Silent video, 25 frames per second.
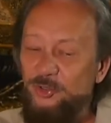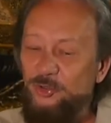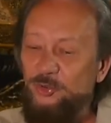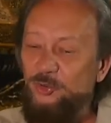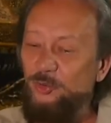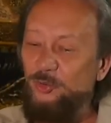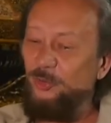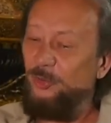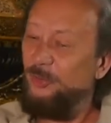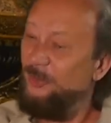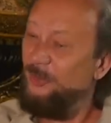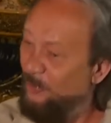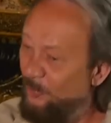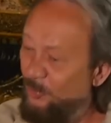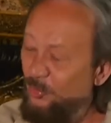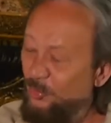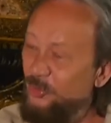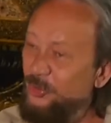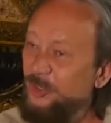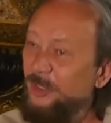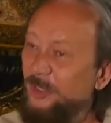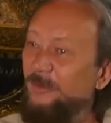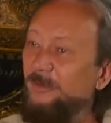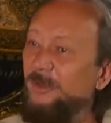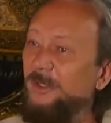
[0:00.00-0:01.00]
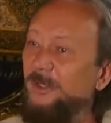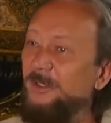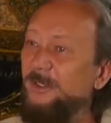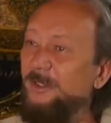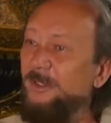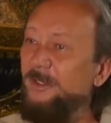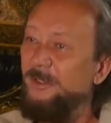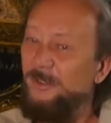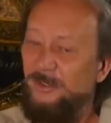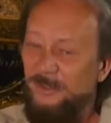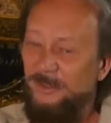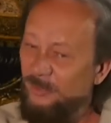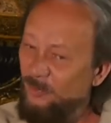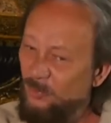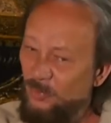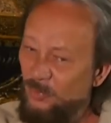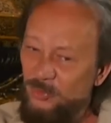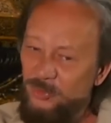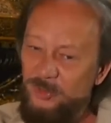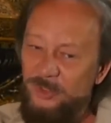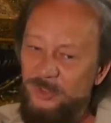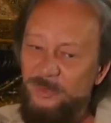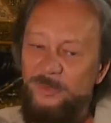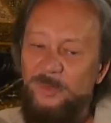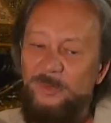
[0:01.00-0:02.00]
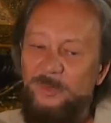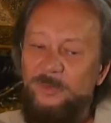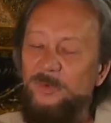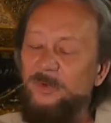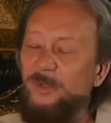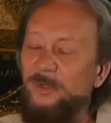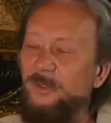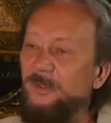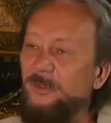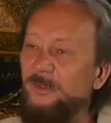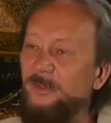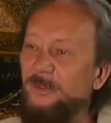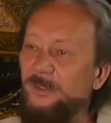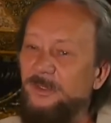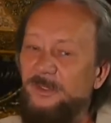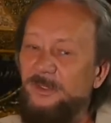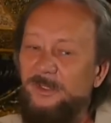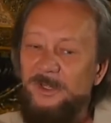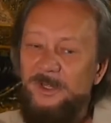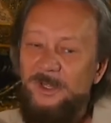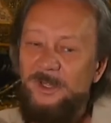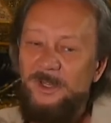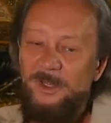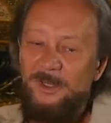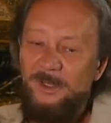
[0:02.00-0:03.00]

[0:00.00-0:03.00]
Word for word: что этим можно овладеть, этим можно попользоваться,